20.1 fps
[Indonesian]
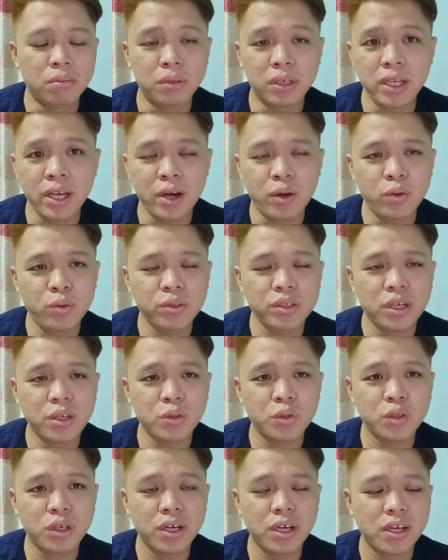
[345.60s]
Beliau
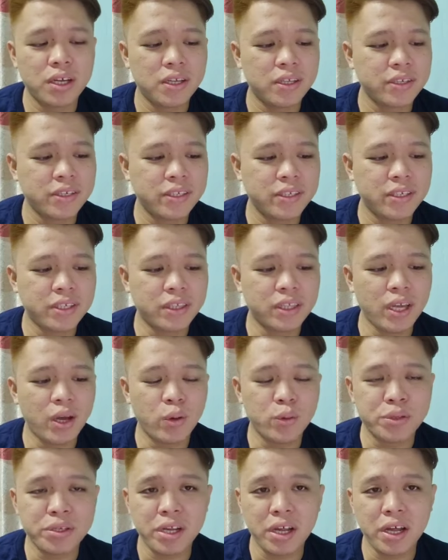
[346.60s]
yang juga
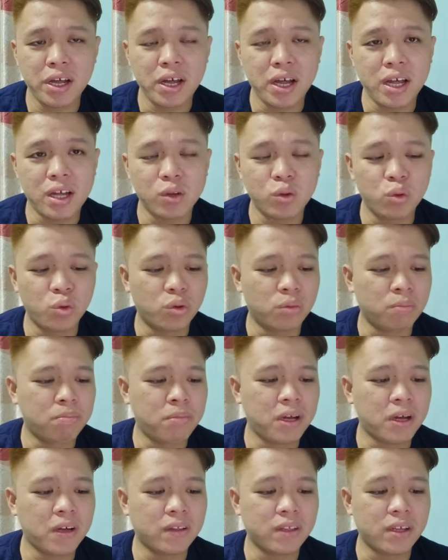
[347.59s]
setiausaha agung
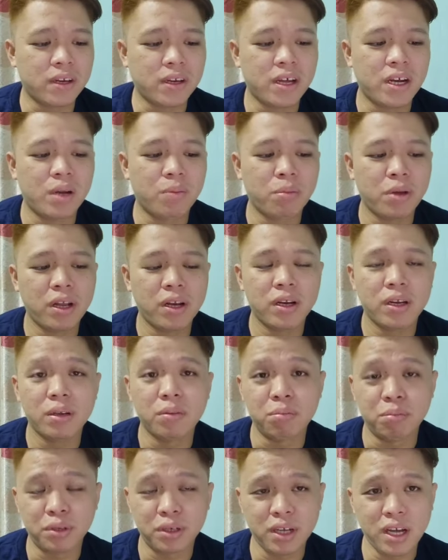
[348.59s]
Pakatan Harapan
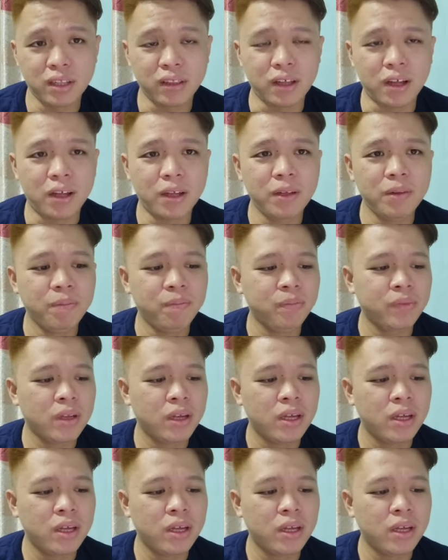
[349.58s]
berkata,